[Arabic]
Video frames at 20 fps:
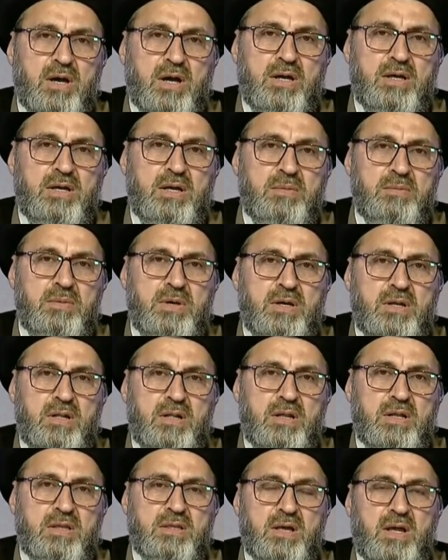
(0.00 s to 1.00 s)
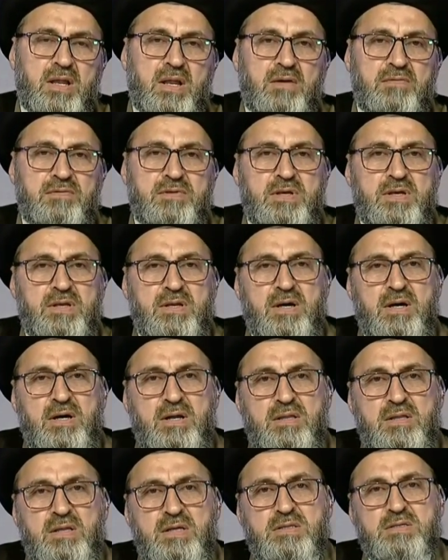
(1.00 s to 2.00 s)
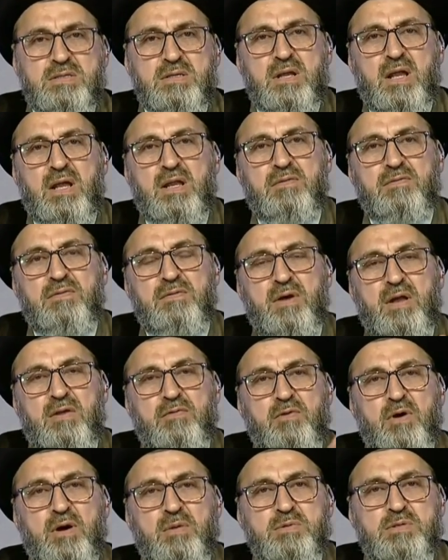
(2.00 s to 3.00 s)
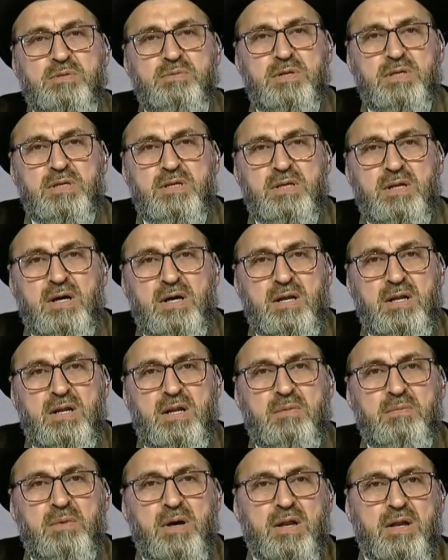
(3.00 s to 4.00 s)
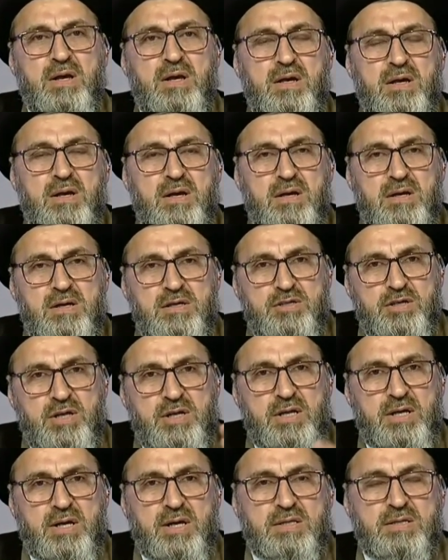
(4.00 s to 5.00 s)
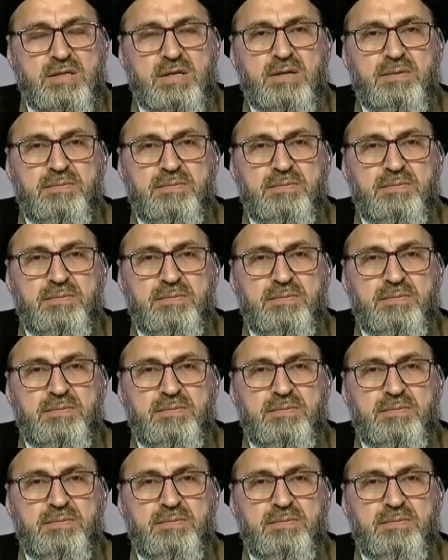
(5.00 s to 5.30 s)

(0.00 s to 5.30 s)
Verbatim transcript: قيمها 3000 دينار دز 1500 دينار للمرأة شريكته